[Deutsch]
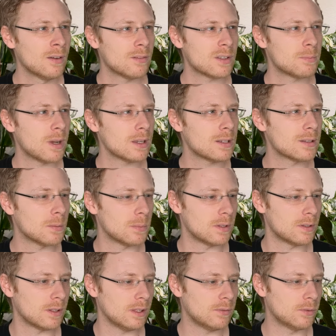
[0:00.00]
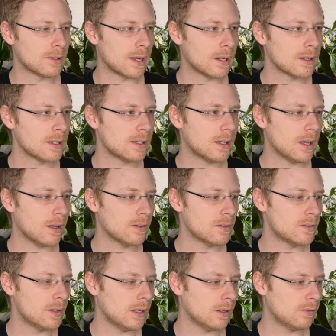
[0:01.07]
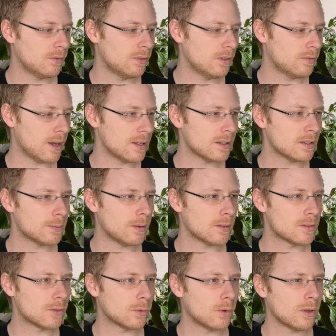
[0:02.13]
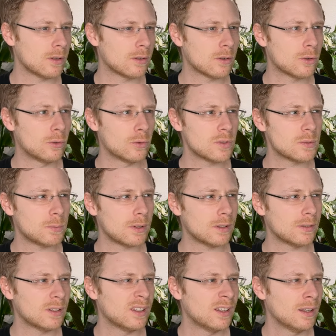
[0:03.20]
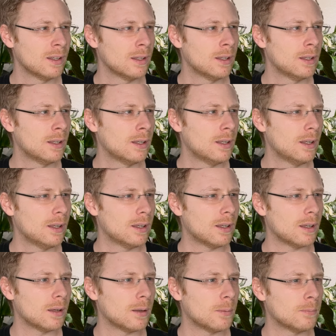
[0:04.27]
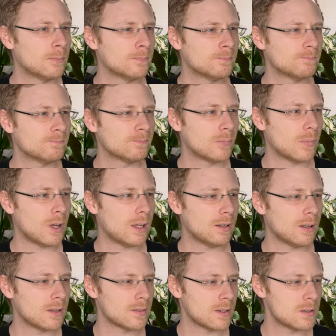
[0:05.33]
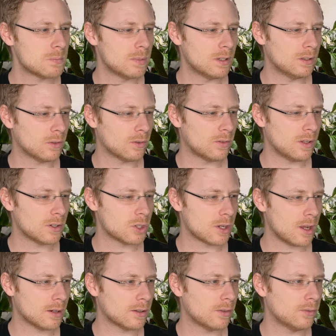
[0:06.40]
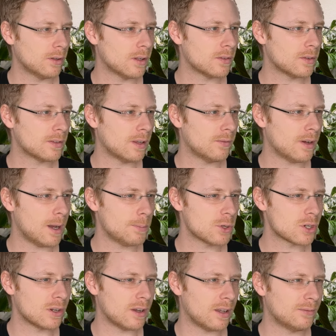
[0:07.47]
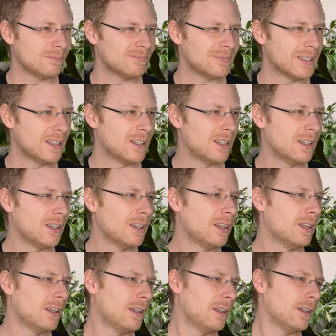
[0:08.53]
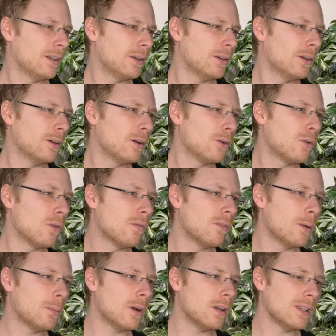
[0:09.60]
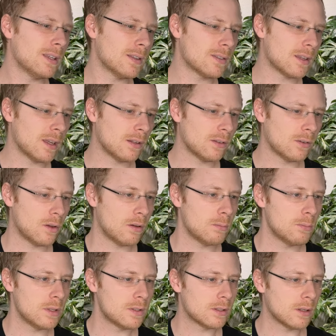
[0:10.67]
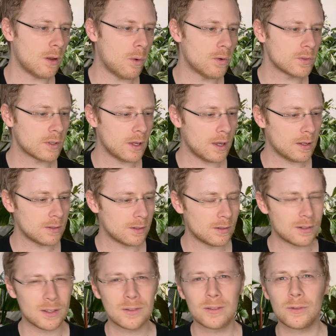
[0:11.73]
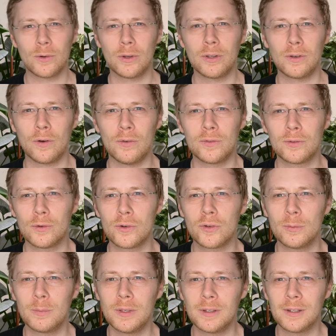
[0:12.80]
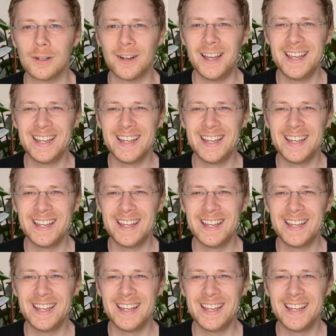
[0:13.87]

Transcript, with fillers: Was mache ich damit? Ich würde eigentlich gerne sehen, wie weit das Blatt zurückknuspert. Ähm, andererseits bin ich auch sehr stark dafür, dass wir es einfach abschneiden. Äh, gucken wir mal. Ich hätte es gerne noch ein bisschen ausgehärtet, dass ich euch auf Social Media